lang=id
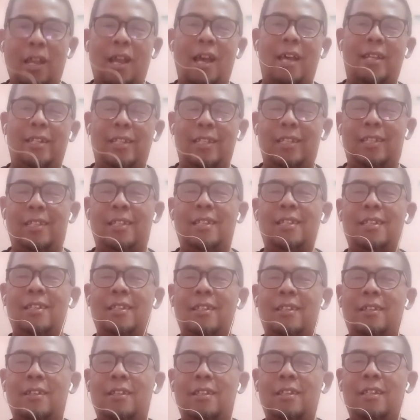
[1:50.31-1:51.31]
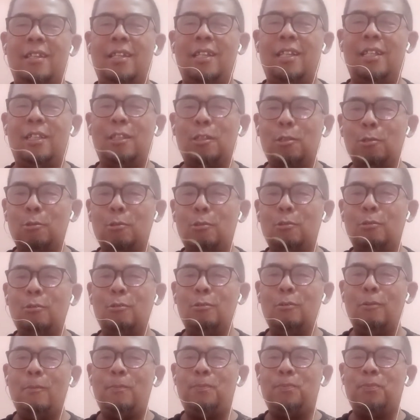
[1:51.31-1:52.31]
hari itu
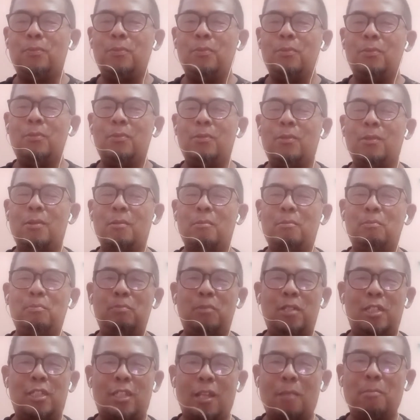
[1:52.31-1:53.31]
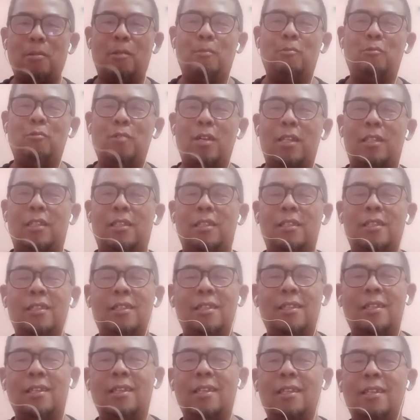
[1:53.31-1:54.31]
bisa membuat
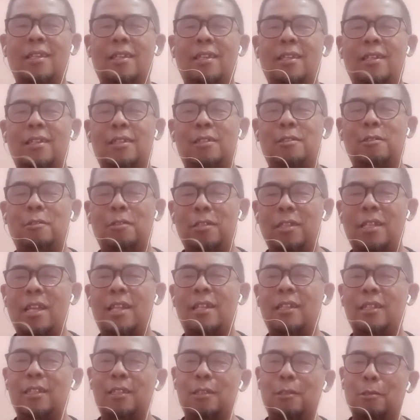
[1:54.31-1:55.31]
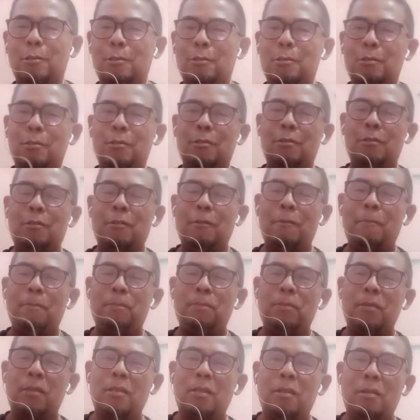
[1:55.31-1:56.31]
eh, durian itu
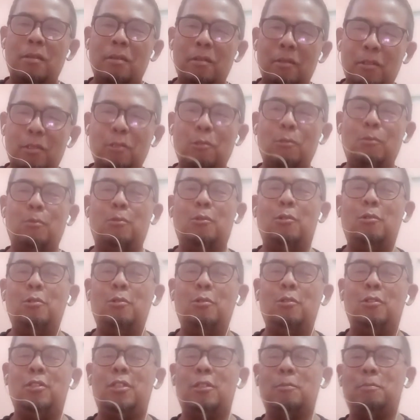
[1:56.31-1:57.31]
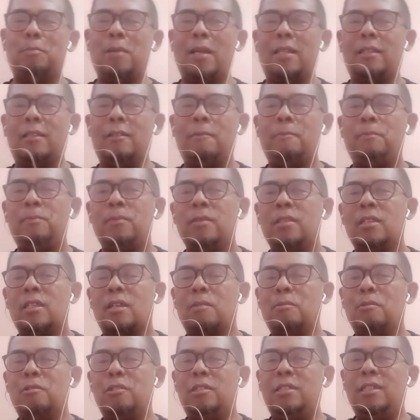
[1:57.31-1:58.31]
tumbuh cepat.
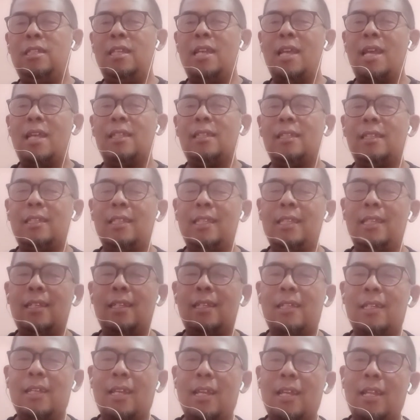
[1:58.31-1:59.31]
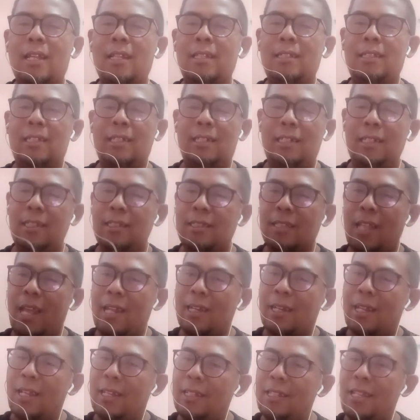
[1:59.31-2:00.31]
Kemudian tingkat jadi
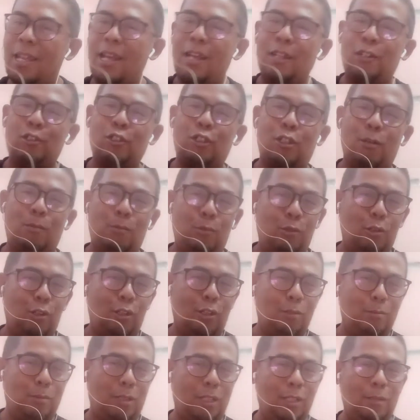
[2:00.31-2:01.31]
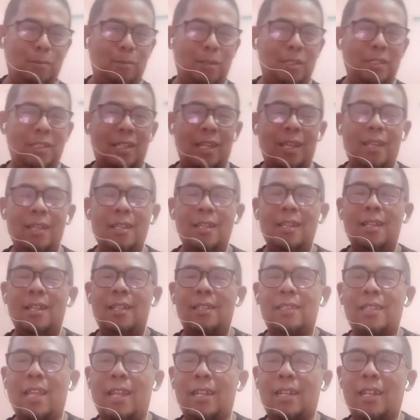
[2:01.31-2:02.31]
tanahnya harus gembur teman-teman ya.
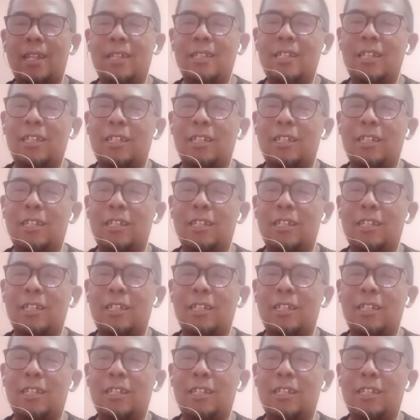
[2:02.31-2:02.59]
Tanahnya